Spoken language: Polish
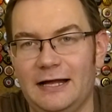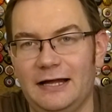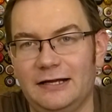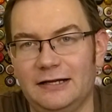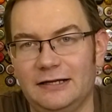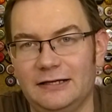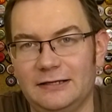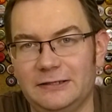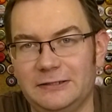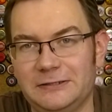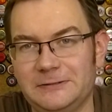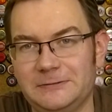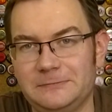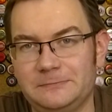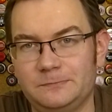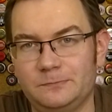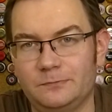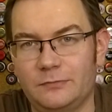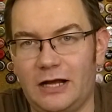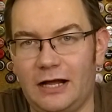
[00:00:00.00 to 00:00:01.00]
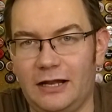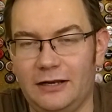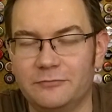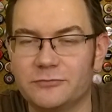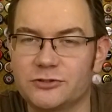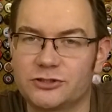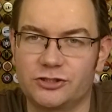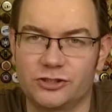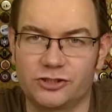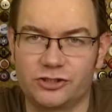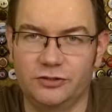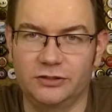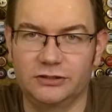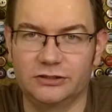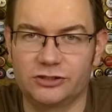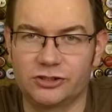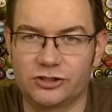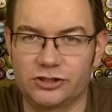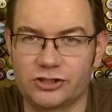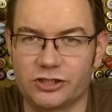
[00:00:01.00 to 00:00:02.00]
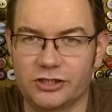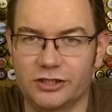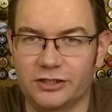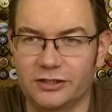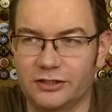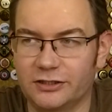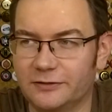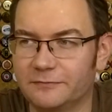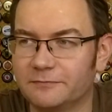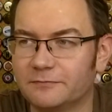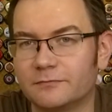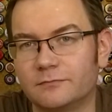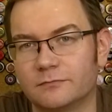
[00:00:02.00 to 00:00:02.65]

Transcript: E, ale myślę, że, że